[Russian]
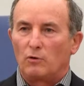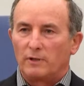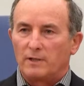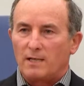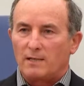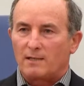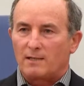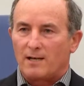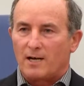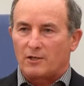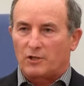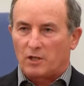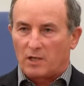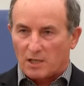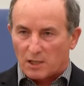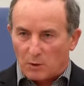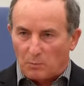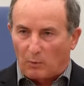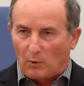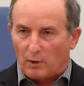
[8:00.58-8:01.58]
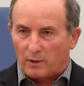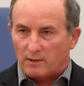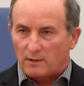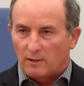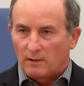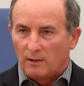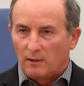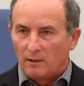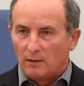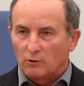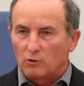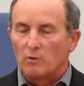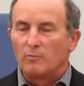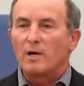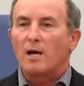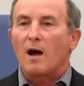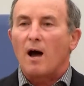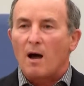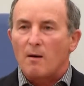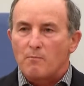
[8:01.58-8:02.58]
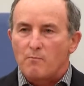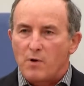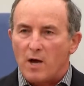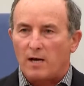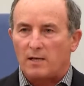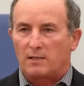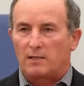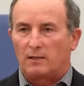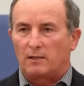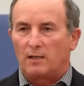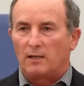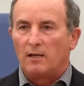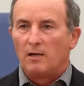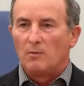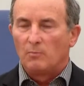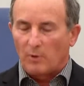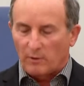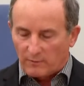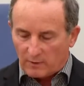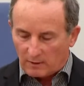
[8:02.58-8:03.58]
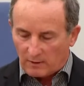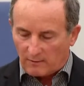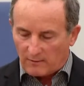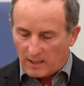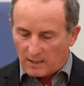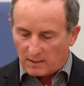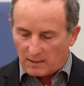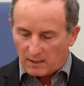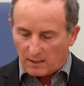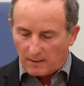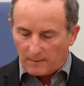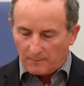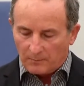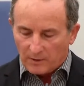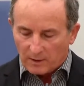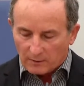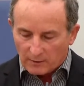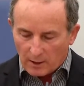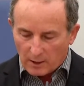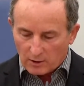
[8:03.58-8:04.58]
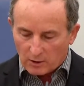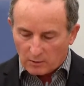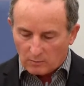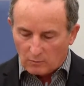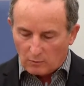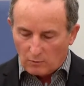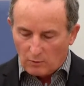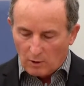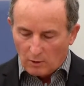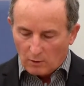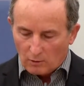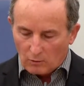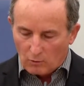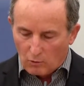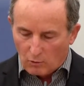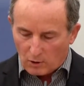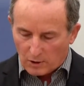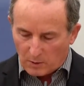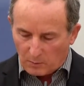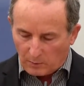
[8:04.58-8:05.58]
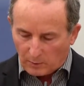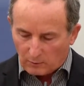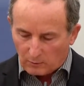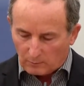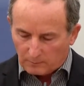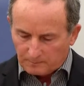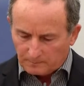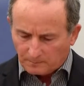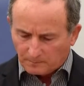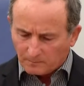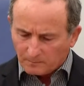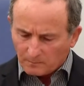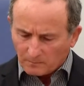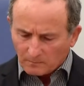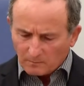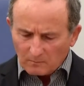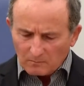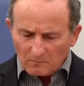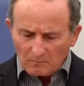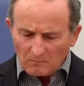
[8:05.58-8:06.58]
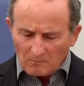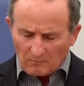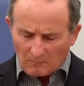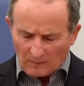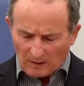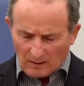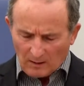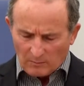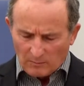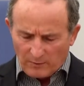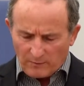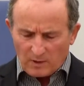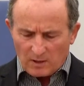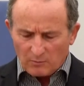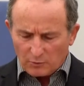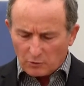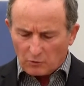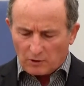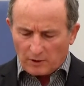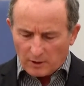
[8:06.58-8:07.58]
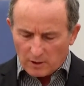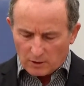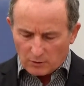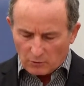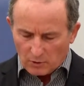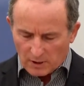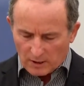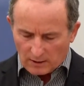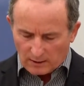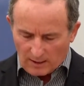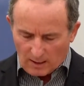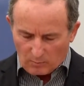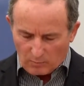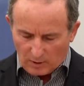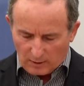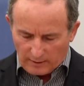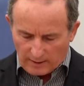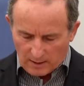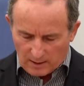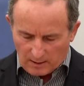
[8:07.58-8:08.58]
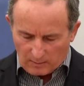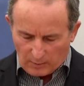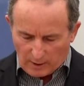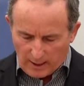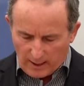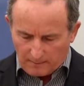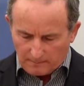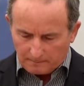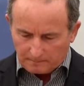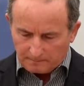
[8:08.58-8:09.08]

есть наш Господь, то мы обязаны повиноваться нашему Господу. Мы видим, что Христос, когда был на земле,